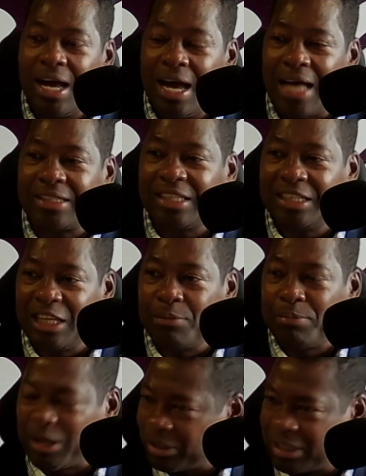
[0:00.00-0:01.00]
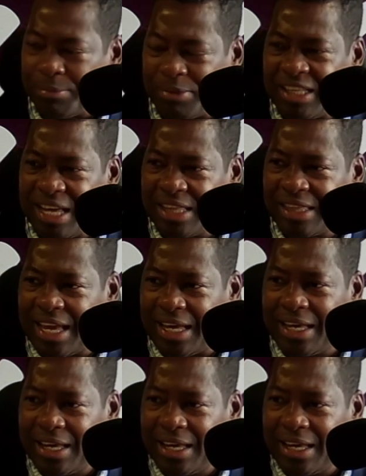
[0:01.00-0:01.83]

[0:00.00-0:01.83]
asistir, pero está pendiente.